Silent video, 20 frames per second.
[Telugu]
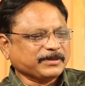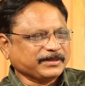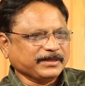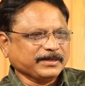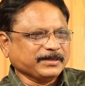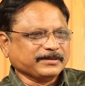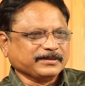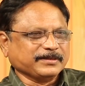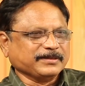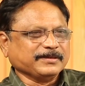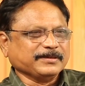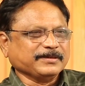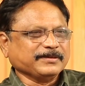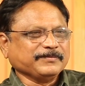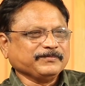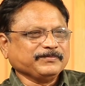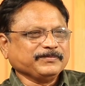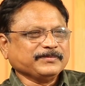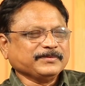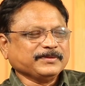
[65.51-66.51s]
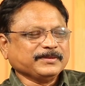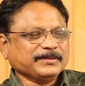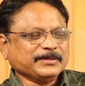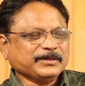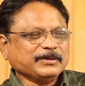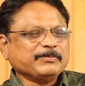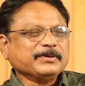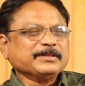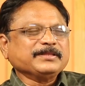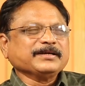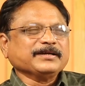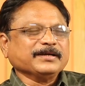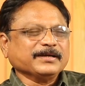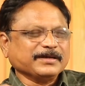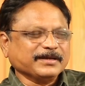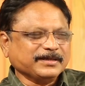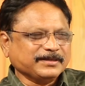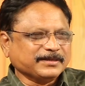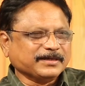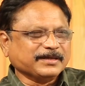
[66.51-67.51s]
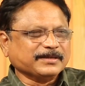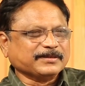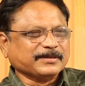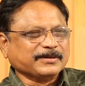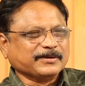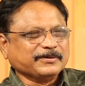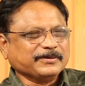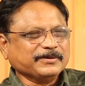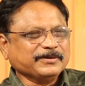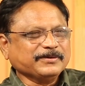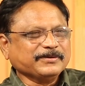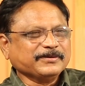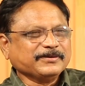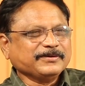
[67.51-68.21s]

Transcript: ప్రత్యేకత అది తిరుపతి గంగ జాతరలో